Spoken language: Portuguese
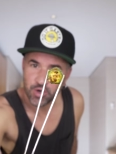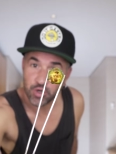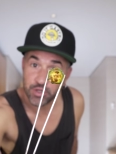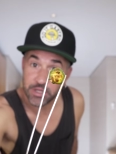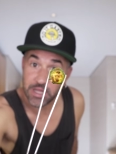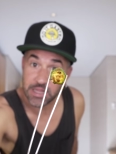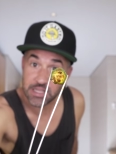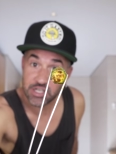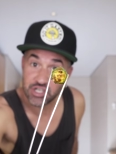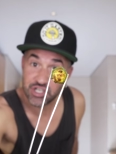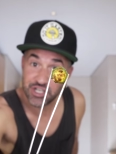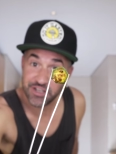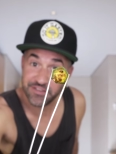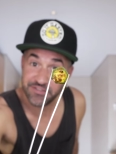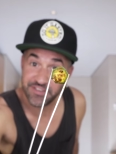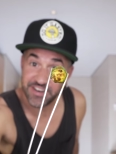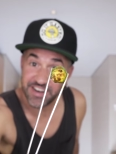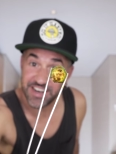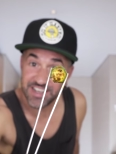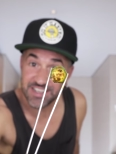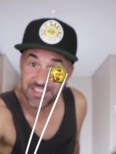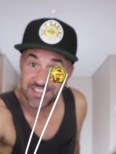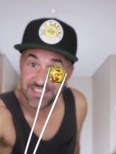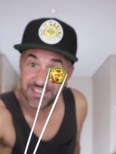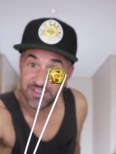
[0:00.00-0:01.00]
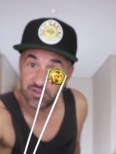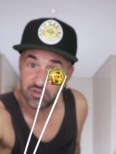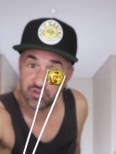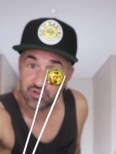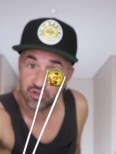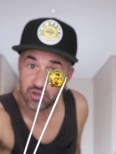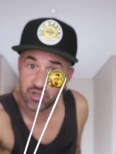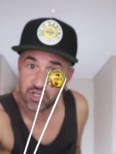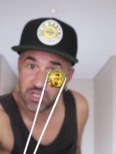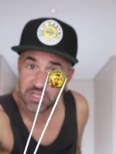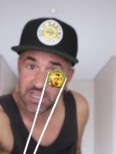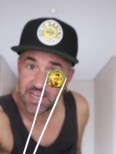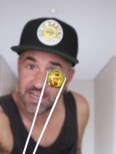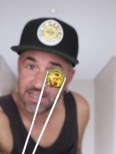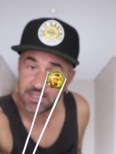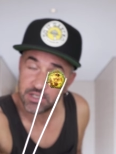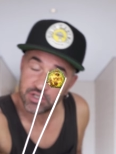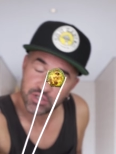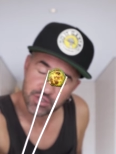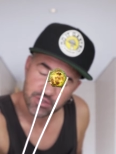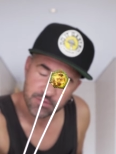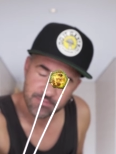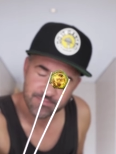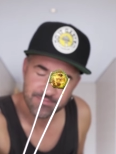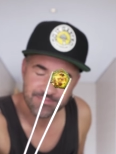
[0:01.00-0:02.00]
Quando elas estiverem assim dos dois
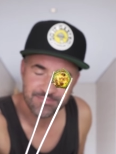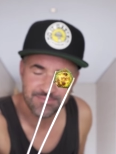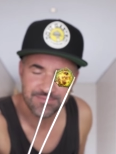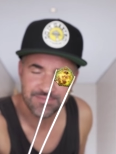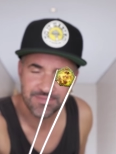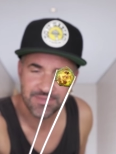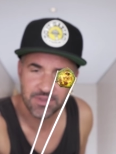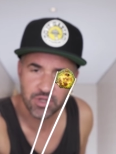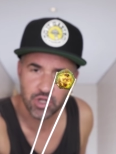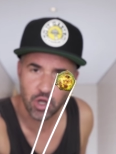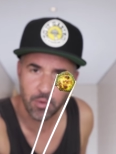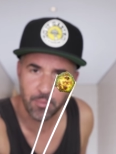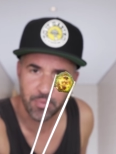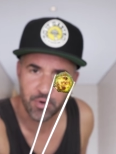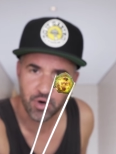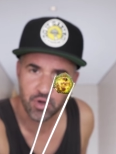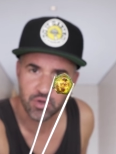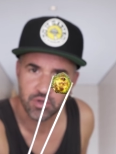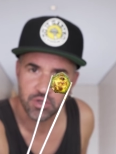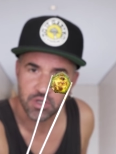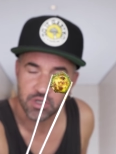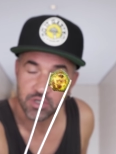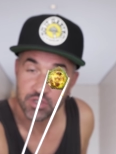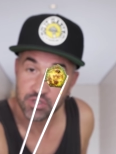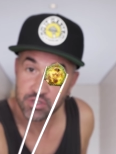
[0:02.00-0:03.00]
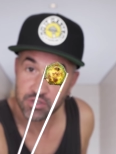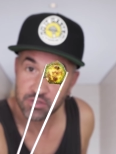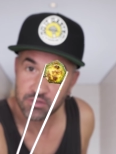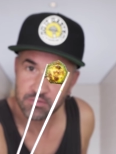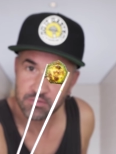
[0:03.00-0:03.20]
lados, estão prontas.